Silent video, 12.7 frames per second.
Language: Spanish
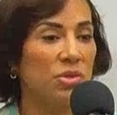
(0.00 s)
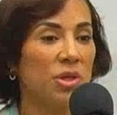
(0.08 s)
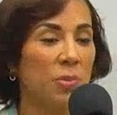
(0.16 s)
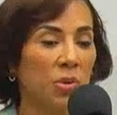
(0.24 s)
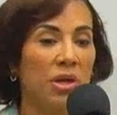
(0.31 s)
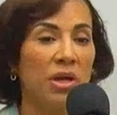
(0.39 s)

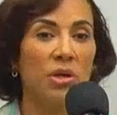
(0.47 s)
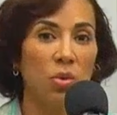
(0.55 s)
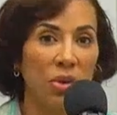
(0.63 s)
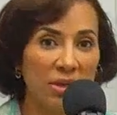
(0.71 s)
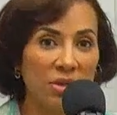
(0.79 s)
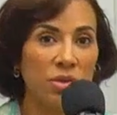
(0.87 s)
poner
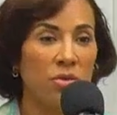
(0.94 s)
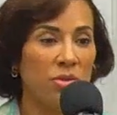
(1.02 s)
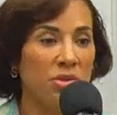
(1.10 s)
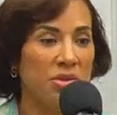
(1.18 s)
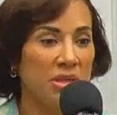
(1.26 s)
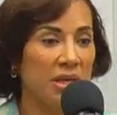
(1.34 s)
nuestro
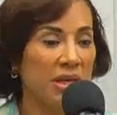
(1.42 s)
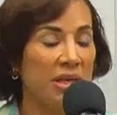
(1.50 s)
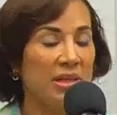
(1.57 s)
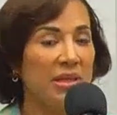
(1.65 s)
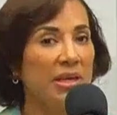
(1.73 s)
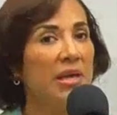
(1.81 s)

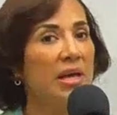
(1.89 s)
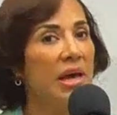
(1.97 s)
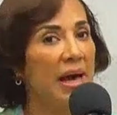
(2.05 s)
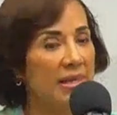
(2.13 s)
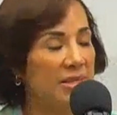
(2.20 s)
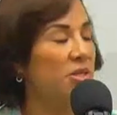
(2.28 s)
contingente
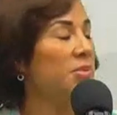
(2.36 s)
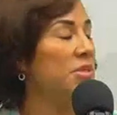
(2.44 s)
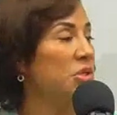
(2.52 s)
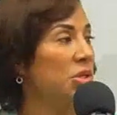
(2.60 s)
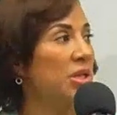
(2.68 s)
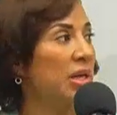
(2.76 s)
al
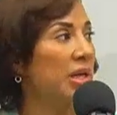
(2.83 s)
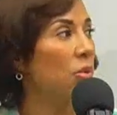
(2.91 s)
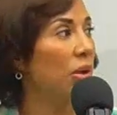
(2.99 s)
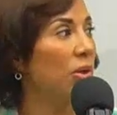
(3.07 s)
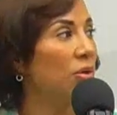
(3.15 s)
servicio del Ecuador.